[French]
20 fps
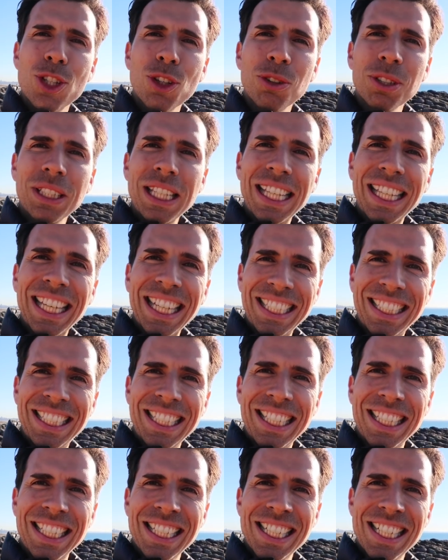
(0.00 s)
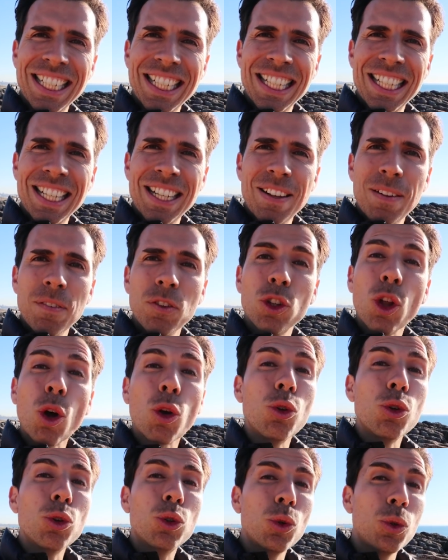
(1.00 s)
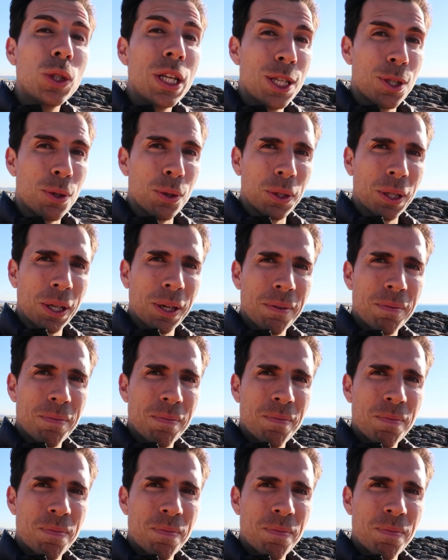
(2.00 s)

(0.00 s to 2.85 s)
gens qui critiquent dans le dos des autres.